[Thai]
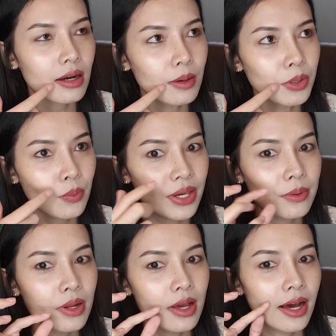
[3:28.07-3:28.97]
บริเวณ
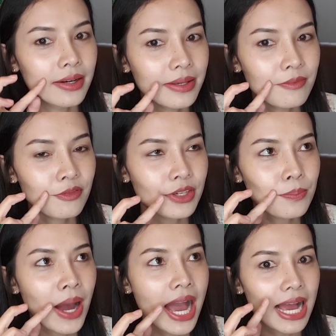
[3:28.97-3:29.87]
ริมฝี
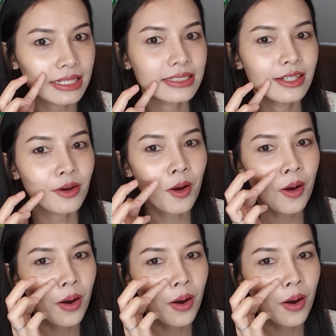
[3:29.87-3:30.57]
ปาก แล้วก็